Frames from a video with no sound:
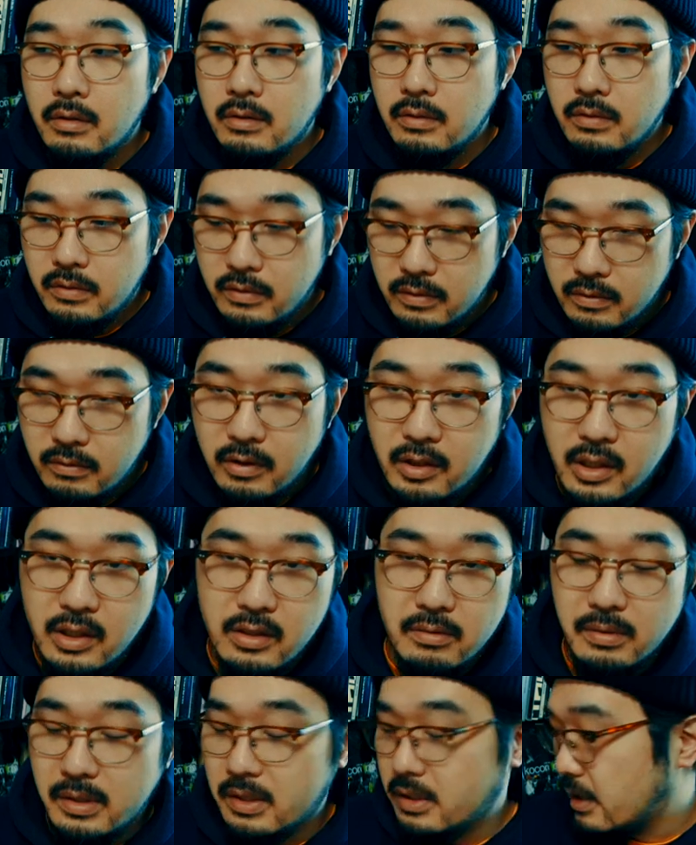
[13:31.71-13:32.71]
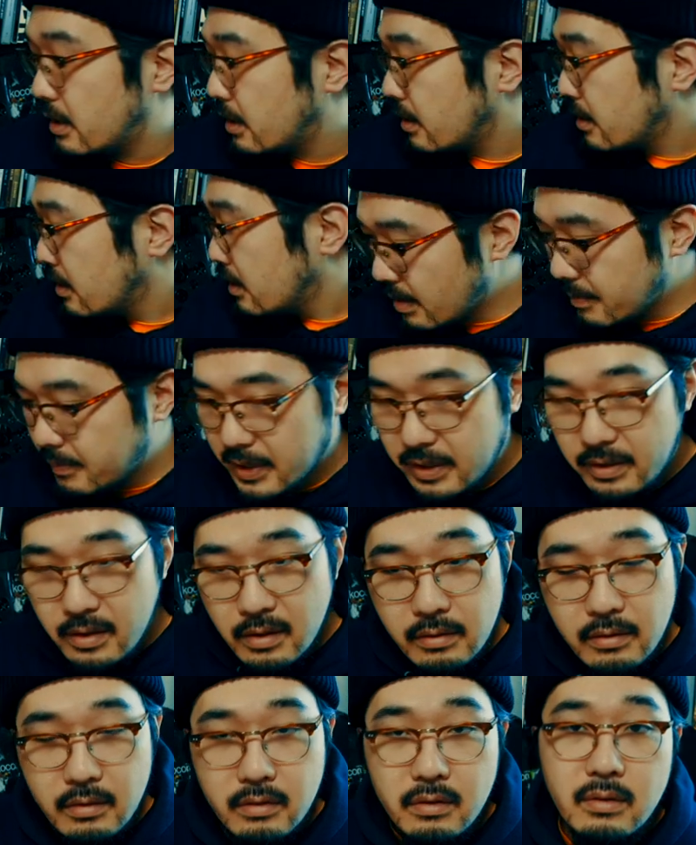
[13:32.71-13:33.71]
そすごい感じましたね。まあ、
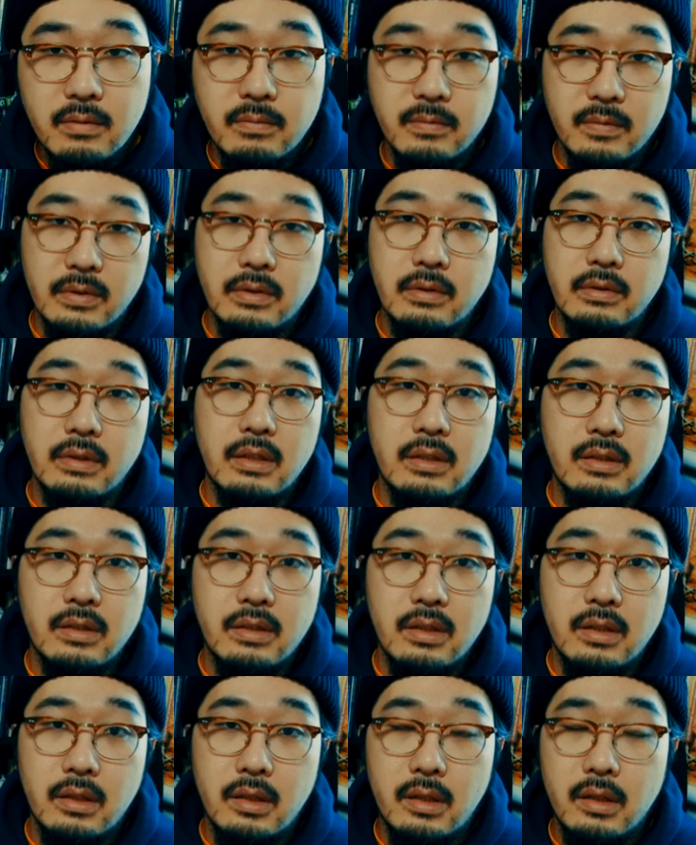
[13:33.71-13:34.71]
ビデオドロームもそうだし、